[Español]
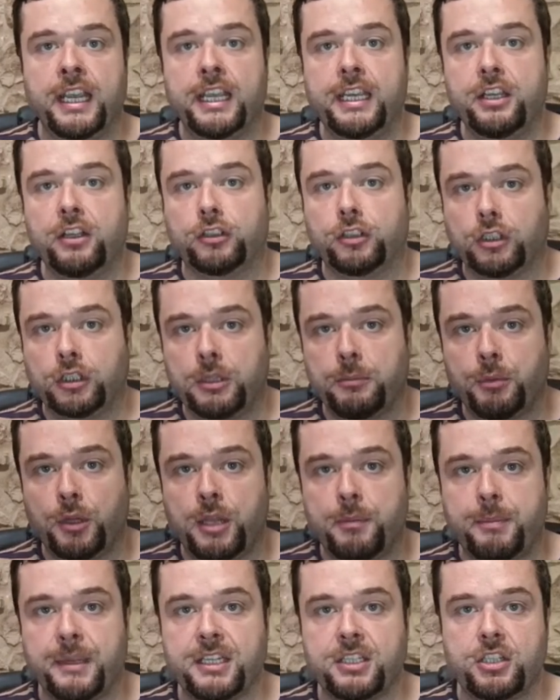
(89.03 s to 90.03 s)
y otro tipo
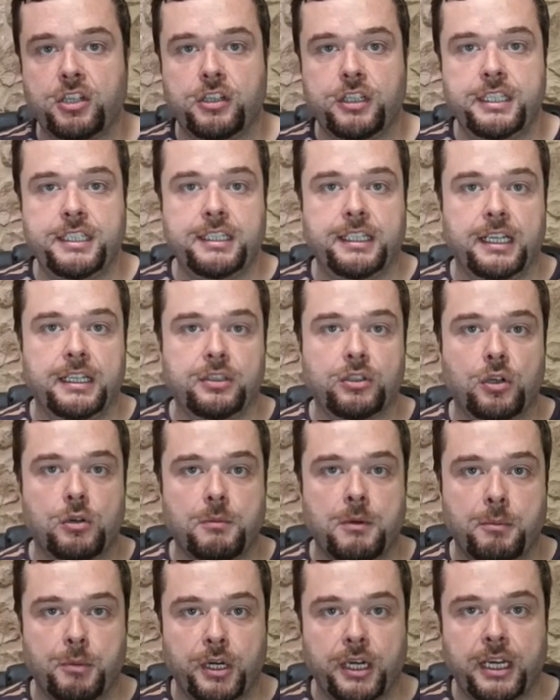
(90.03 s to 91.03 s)
de pensionistas
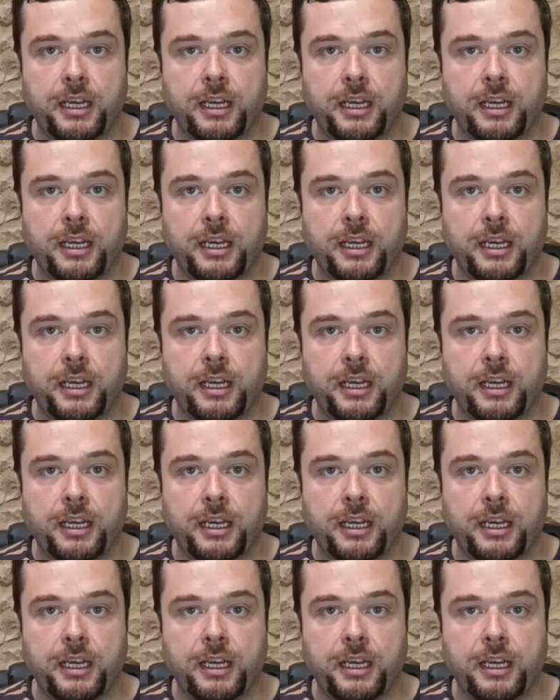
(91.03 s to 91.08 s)
como por